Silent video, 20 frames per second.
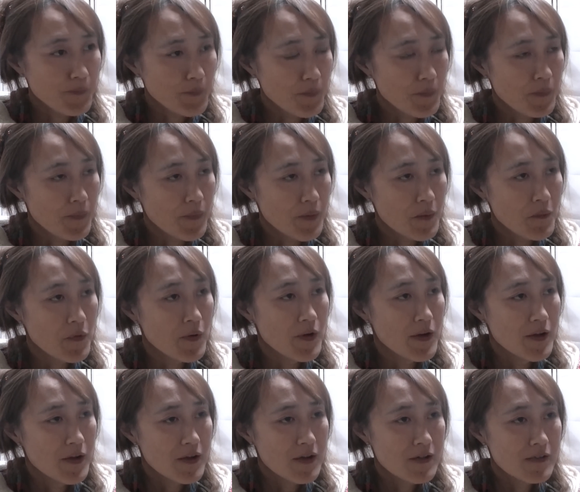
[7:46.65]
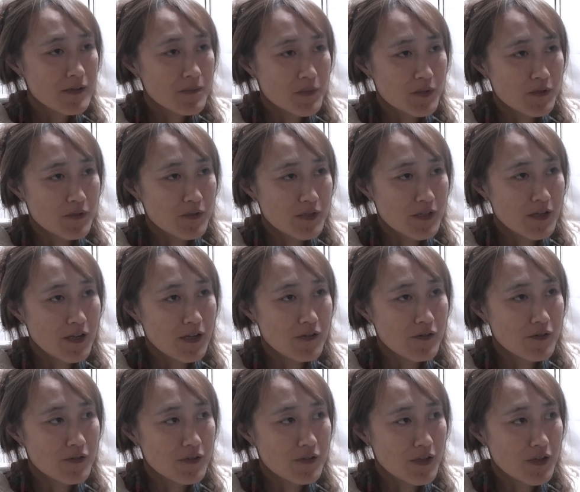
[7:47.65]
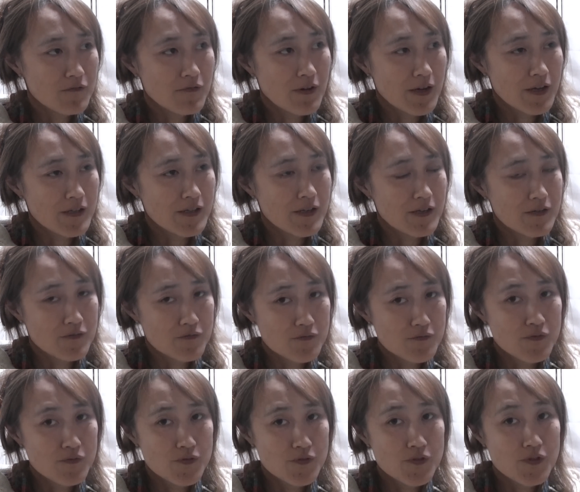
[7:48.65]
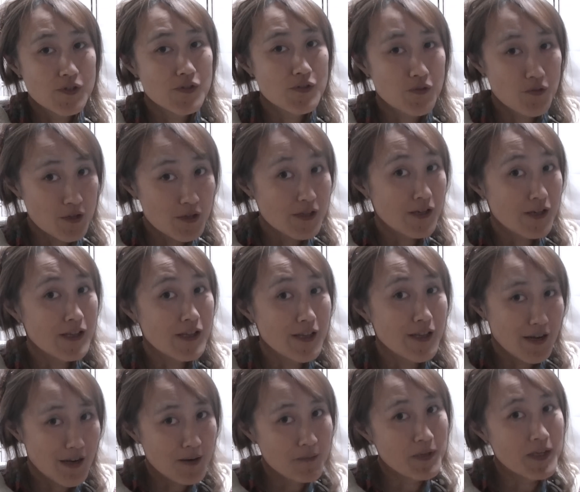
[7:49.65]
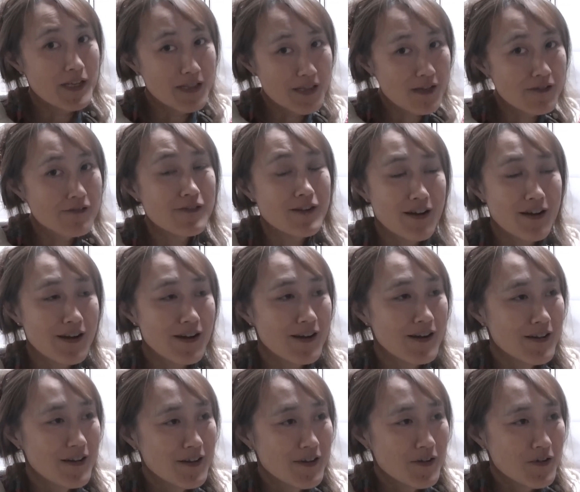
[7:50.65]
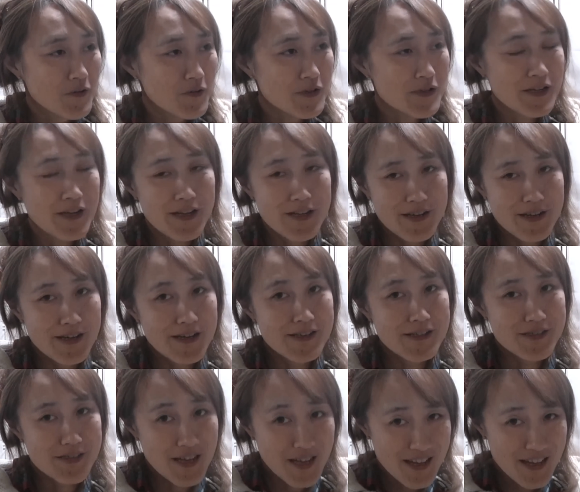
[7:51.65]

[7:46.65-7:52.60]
うん、でもっちゃん別に着替えていくわけじゃなく普通にロリータで家からビビっていくからお着替えいらへんし